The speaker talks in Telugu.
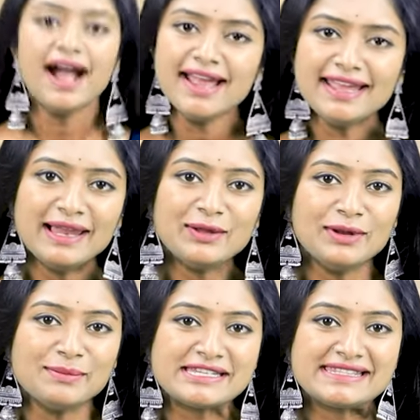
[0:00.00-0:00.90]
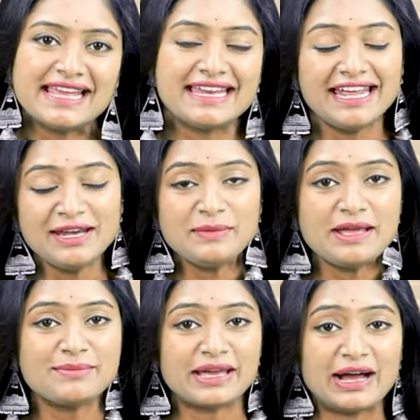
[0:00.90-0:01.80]
హాయ్ హలో నమస్తే నేను
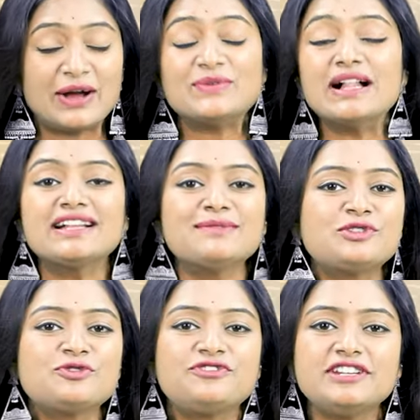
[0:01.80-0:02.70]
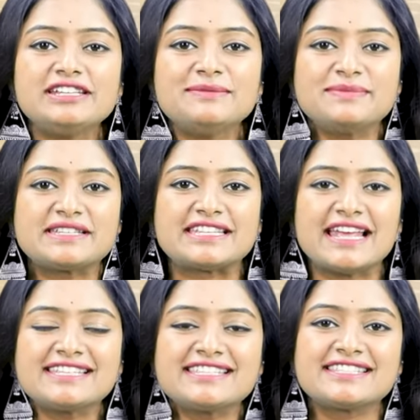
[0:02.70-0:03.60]
మీ అంబిక వెల్కమ్ టు ఫ్రీడమ్
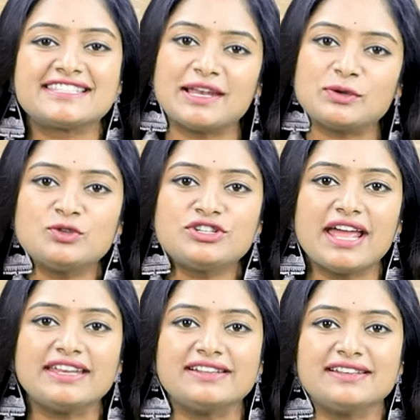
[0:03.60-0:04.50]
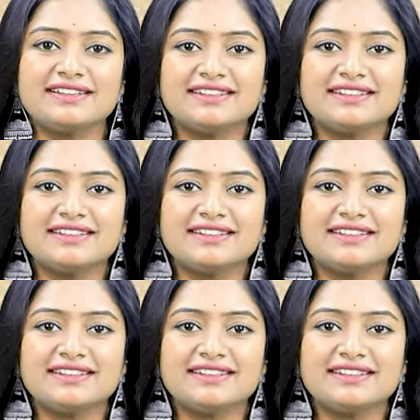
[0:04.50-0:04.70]
బిజినెస్ తెలుగు ఛానల్